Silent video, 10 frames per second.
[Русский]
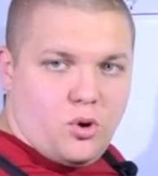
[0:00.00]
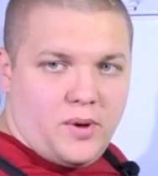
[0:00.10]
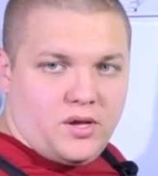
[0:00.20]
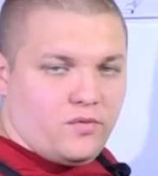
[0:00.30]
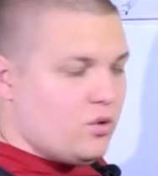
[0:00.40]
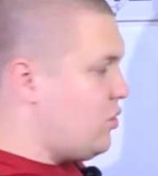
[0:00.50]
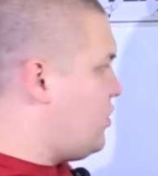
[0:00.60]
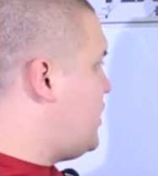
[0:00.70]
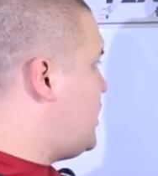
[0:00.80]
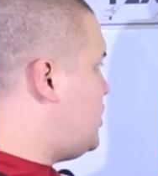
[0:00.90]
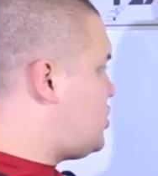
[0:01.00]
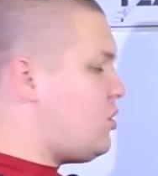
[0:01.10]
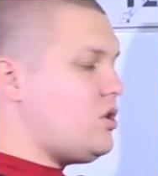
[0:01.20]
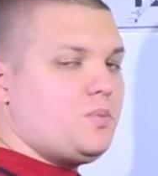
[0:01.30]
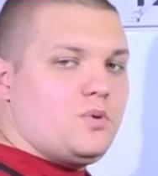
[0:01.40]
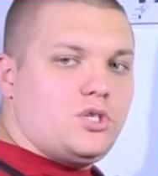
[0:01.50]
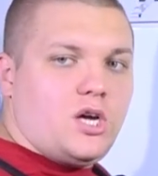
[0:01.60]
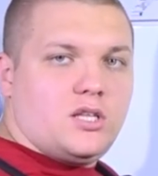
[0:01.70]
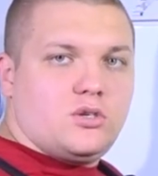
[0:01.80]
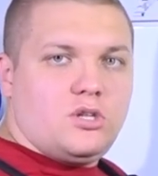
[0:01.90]
опять воду. И что у нас
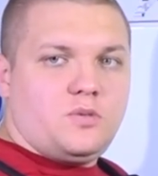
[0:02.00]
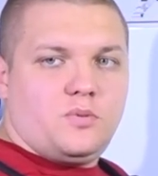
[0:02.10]
получается? У нас